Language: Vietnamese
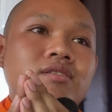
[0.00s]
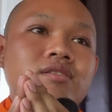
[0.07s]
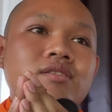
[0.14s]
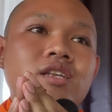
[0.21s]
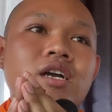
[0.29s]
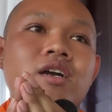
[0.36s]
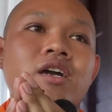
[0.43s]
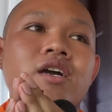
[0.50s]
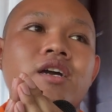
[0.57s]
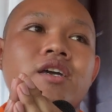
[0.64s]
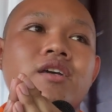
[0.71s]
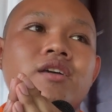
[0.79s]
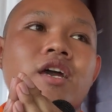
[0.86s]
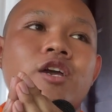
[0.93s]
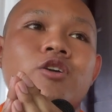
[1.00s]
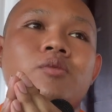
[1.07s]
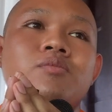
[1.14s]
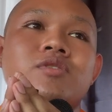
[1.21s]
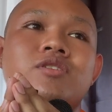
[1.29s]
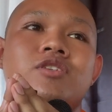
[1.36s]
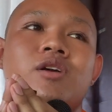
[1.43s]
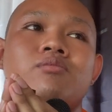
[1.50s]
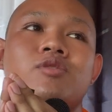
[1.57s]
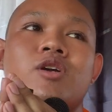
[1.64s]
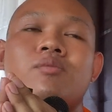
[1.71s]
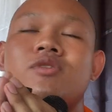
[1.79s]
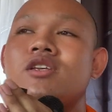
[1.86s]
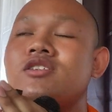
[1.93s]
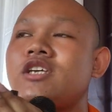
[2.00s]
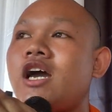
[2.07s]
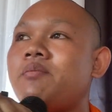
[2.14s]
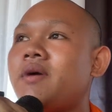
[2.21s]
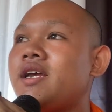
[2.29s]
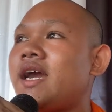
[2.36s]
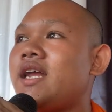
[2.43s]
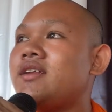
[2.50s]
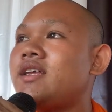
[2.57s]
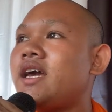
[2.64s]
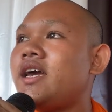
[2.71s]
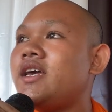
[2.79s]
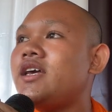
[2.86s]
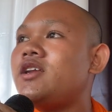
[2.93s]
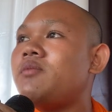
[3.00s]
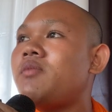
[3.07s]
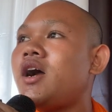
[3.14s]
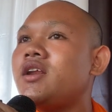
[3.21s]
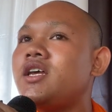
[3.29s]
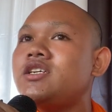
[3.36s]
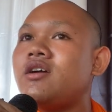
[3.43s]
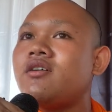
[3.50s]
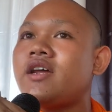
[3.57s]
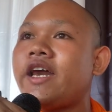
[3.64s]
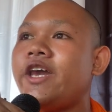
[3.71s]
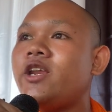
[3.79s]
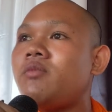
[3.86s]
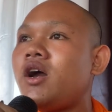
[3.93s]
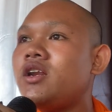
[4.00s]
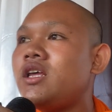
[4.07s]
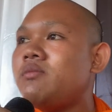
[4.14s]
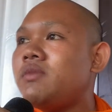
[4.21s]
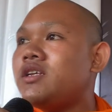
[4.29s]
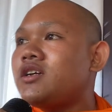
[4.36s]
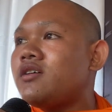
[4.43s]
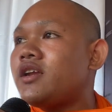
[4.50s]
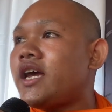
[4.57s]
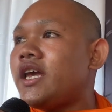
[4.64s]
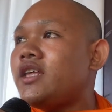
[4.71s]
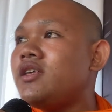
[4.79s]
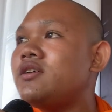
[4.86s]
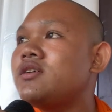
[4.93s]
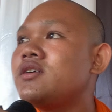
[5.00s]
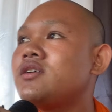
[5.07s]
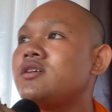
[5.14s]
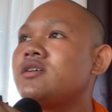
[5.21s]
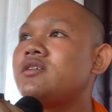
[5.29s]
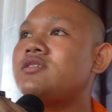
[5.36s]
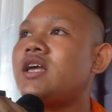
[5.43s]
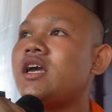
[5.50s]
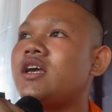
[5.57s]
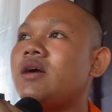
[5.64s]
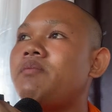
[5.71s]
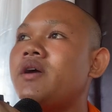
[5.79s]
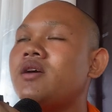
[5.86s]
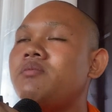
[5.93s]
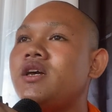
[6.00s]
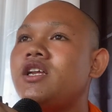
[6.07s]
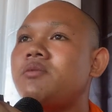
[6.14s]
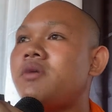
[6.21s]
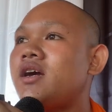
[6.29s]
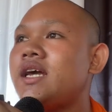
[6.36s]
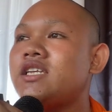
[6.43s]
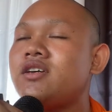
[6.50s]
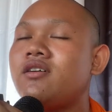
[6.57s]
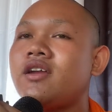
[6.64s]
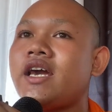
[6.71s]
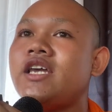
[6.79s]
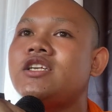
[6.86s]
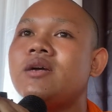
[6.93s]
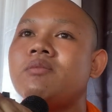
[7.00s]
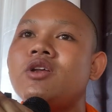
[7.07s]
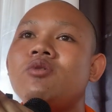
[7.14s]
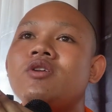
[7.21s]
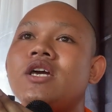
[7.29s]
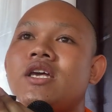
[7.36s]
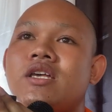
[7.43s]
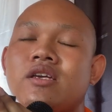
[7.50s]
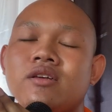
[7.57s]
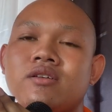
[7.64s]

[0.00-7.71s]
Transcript: Nâng ơi, hãy cùng tổ chọt bạc can thái. Rồi bọn này chẳng rai, rồi bọn này mình chẳng rai. Tăng cả bất này rồi bọn này chẳng rai chừng mình ưu đi.